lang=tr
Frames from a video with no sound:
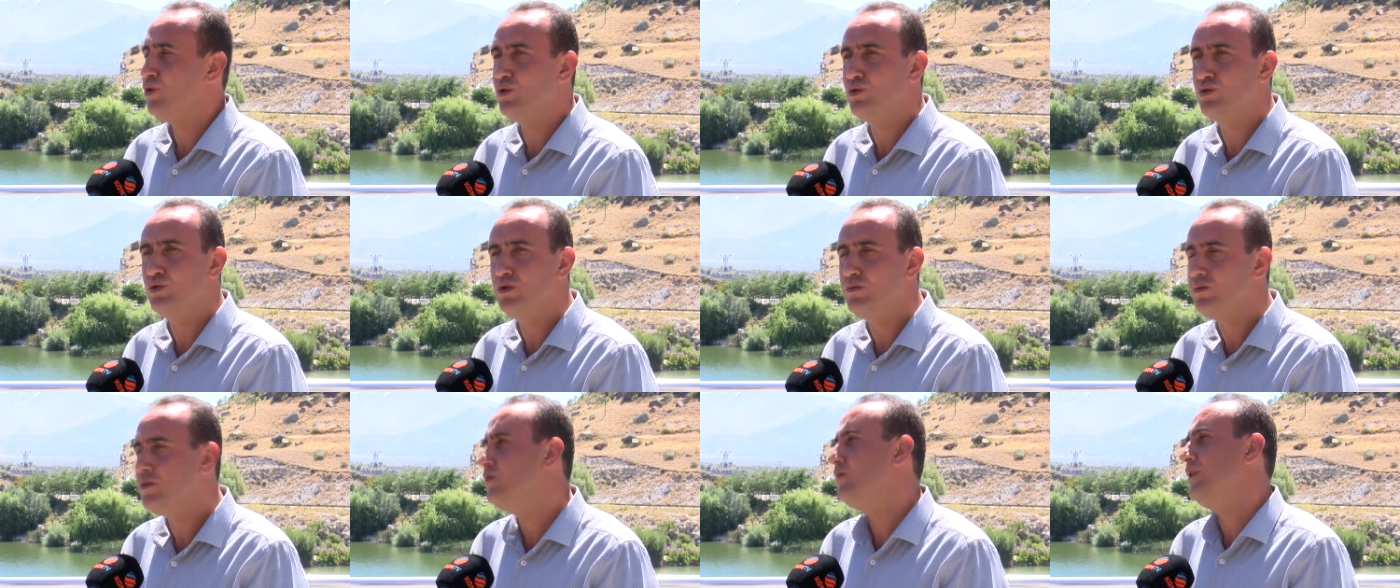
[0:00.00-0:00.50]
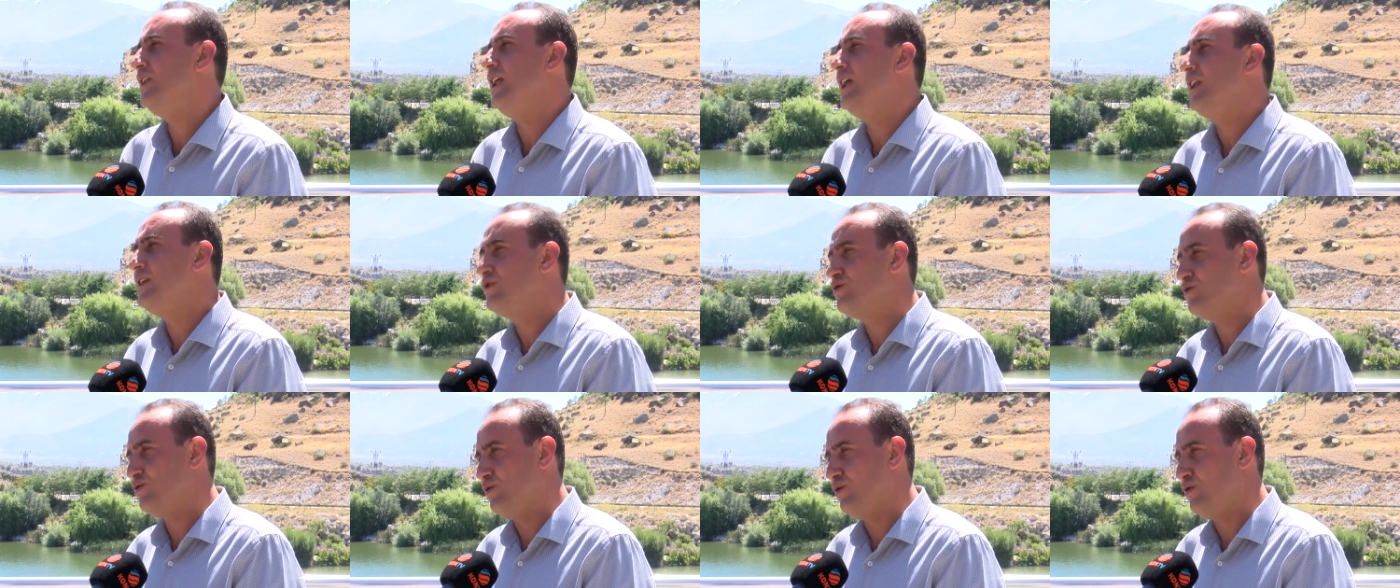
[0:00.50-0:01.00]
olduğunu bilmelerini
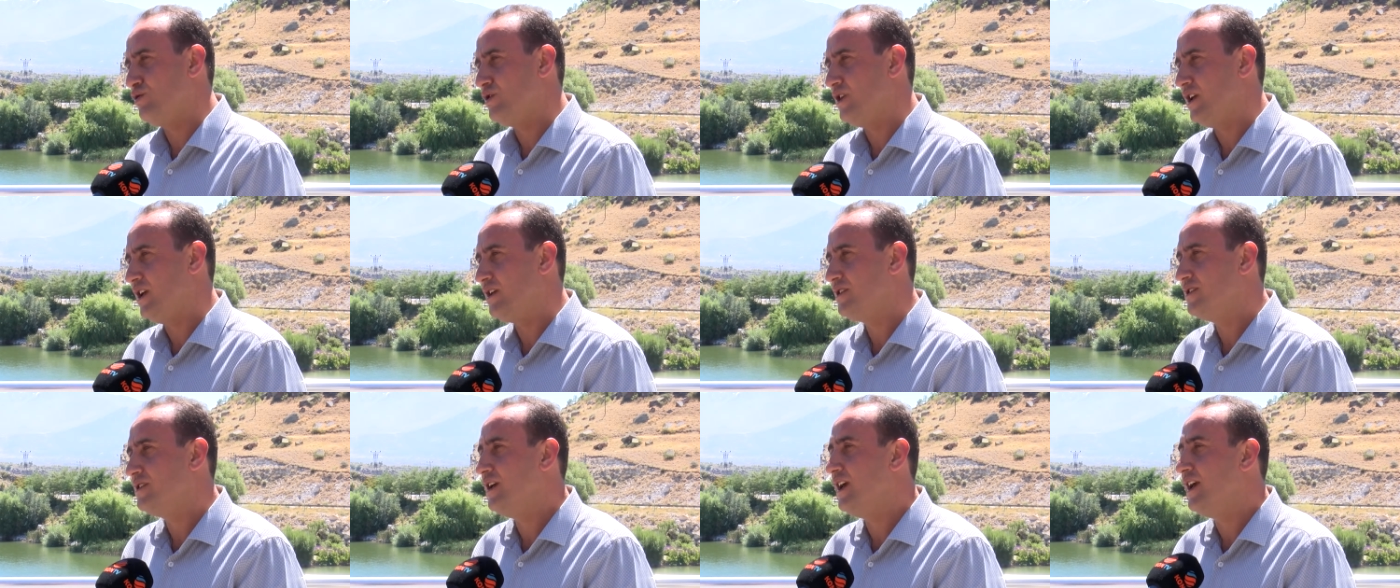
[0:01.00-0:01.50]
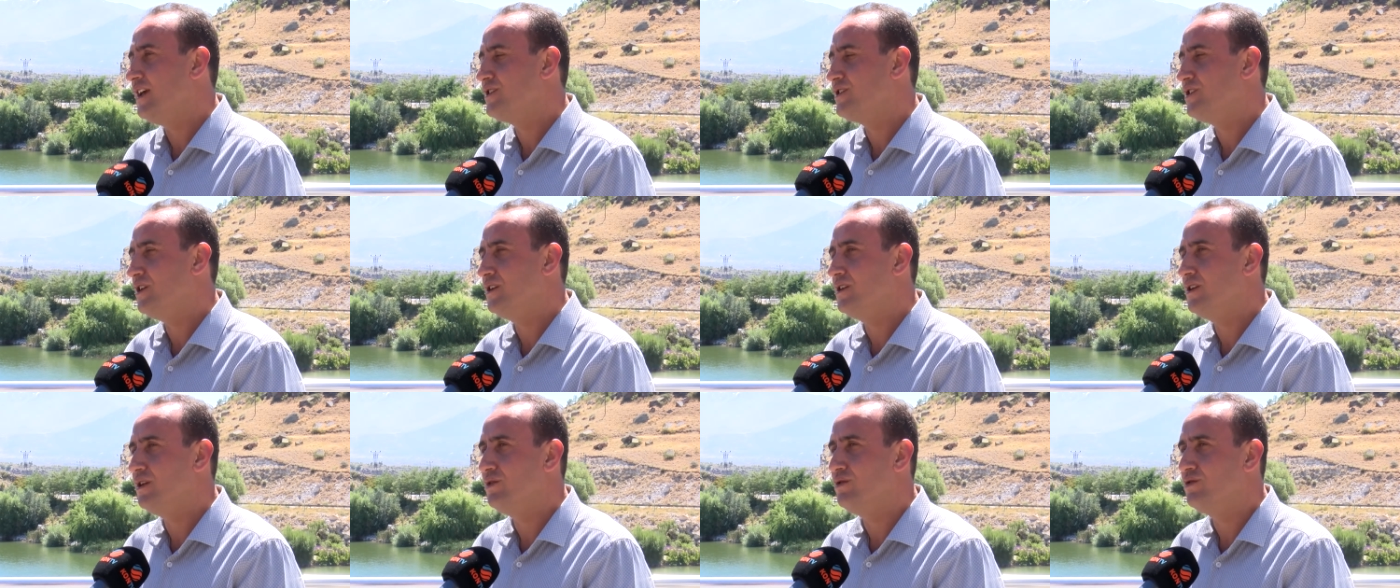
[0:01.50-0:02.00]
istiyoruz her, her
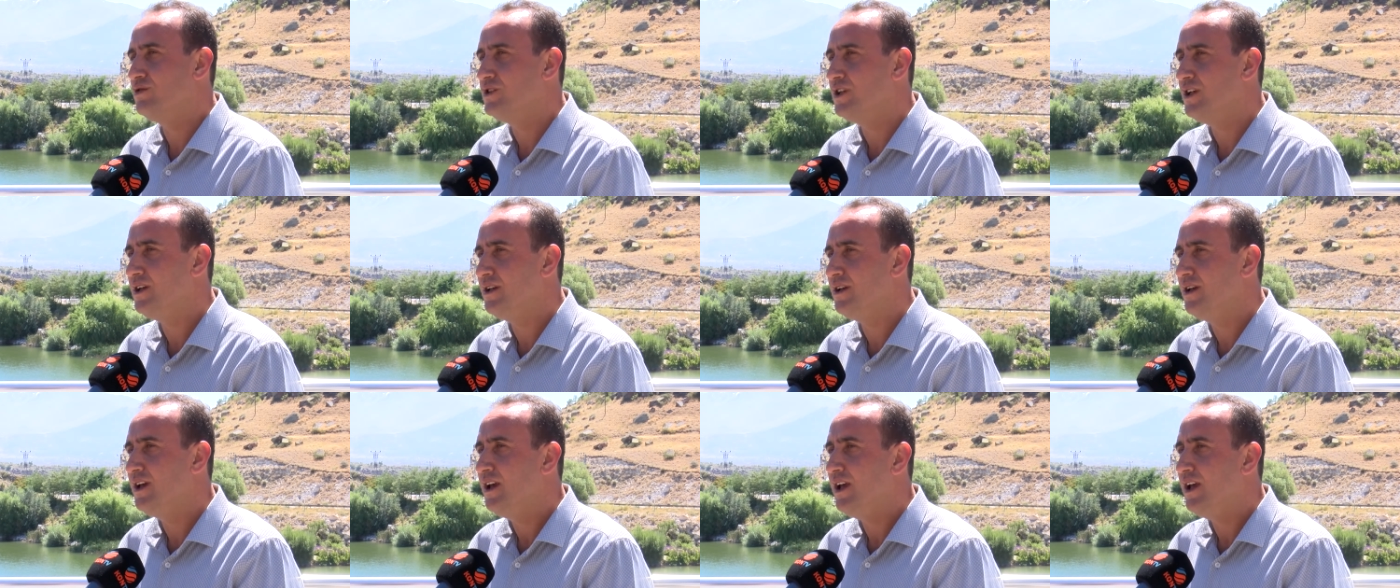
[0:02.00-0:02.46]
şeyden önce.